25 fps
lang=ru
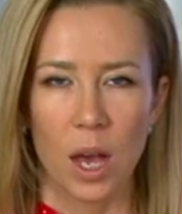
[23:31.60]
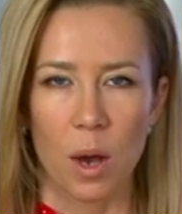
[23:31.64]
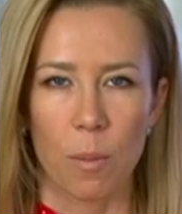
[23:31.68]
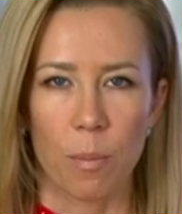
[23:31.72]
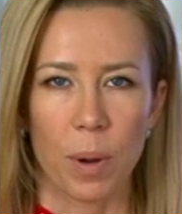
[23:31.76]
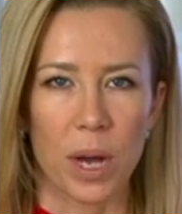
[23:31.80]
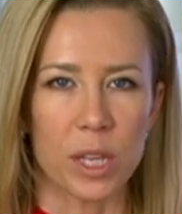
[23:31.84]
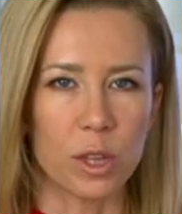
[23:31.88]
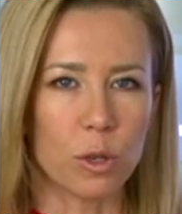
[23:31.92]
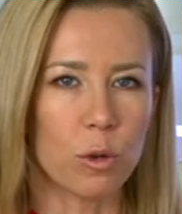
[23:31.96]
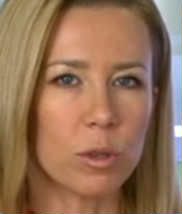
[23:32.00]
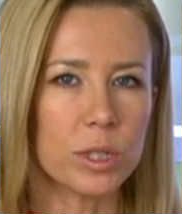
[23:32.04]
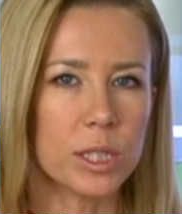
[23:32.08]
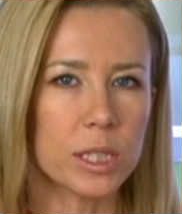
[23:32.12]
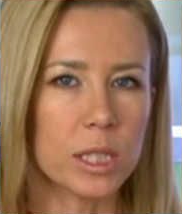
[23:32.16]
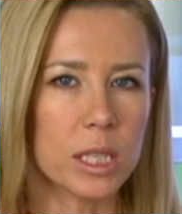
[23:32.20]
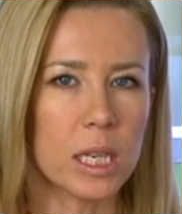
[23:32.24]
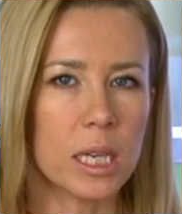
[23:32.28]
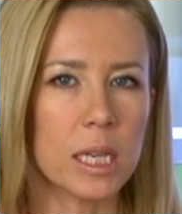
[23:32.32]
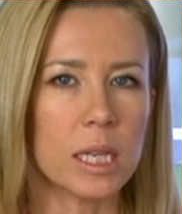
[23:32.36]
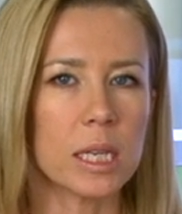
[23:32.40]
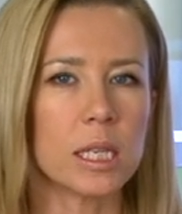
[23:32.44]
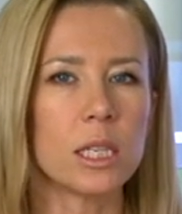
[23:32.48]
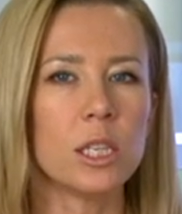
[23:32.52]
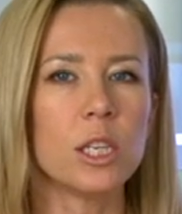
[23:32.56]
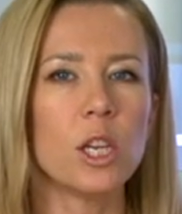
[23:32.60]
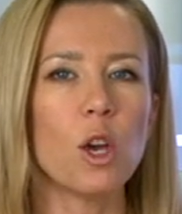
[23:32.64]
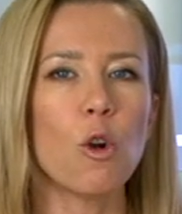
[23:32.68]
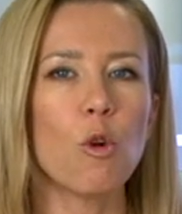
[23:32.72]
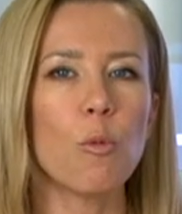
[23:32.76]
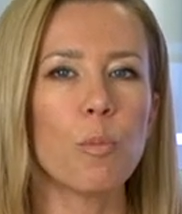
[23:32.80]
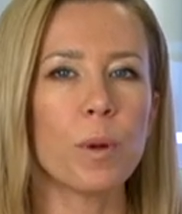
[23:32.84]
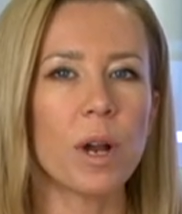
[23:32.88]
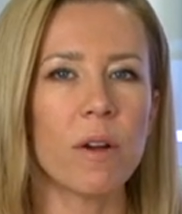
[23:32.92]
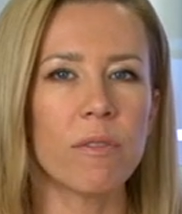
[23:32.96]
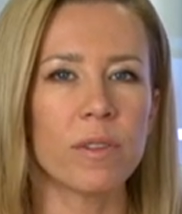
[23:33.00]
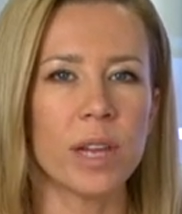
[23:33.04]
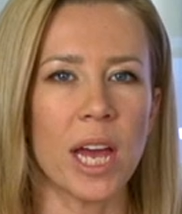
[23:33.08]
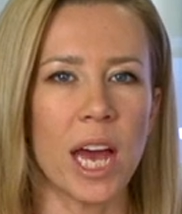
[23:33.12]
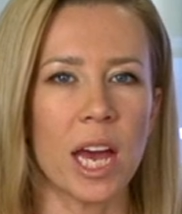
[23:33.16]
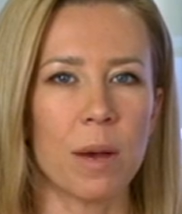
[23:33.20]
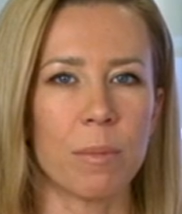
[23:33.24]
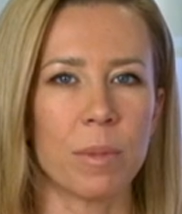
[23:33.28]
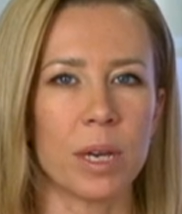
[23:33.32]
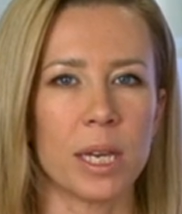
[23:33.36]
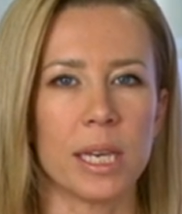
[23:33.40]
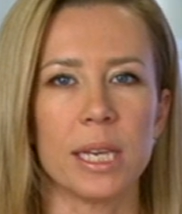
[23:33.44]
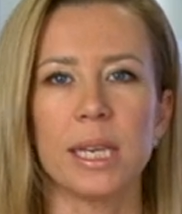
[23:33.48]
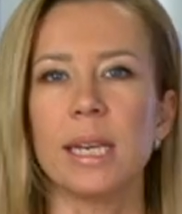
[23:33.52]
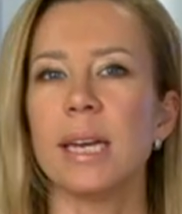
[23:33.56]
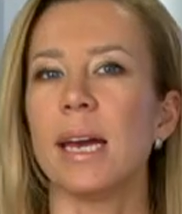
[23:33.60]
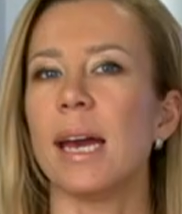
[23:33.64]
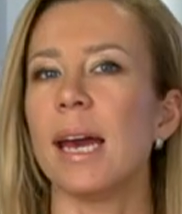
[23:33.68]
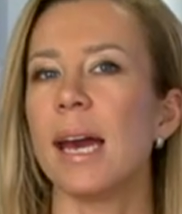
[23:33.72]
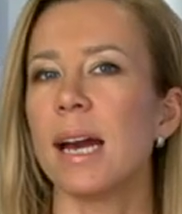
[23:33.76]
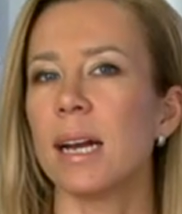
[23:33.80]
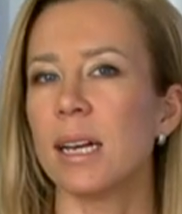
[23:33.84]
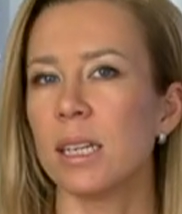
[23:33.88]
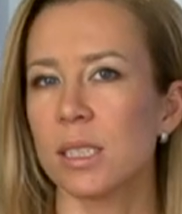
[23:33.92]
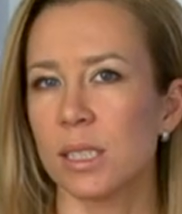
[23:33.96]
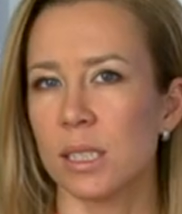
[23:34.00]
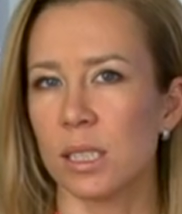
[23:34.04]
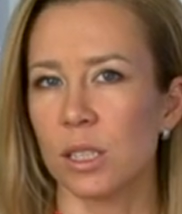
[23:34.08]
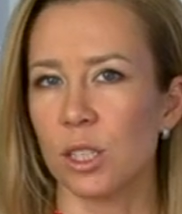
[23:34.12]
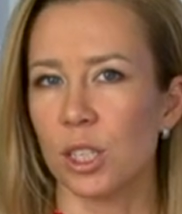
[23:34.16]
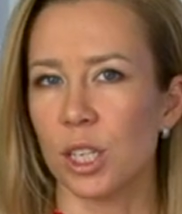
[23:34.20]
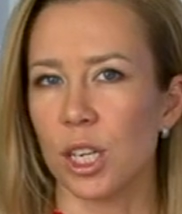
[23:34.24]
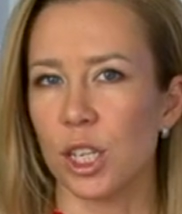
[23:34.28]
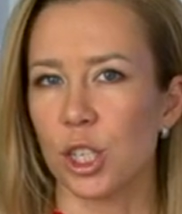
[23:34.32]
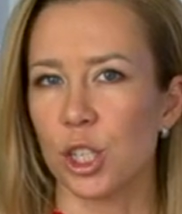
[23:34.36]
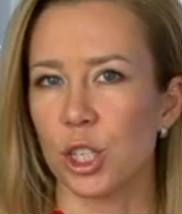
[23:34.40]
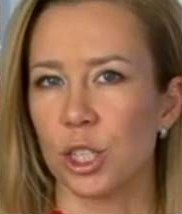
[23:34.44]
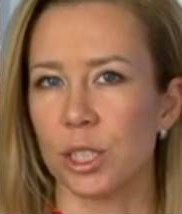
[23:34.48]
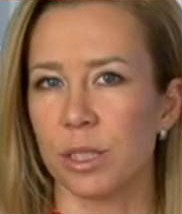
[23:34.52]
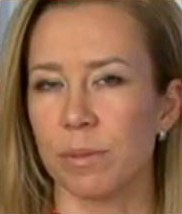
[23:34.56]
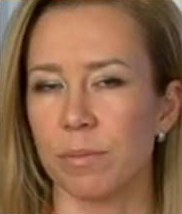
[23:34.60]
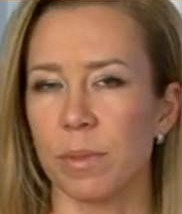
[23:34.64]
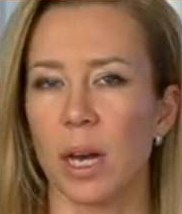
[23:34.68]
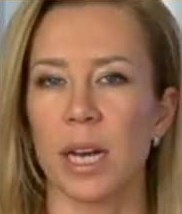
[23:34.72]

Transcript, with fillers: Подростки неуправляемы и эгоцентричны.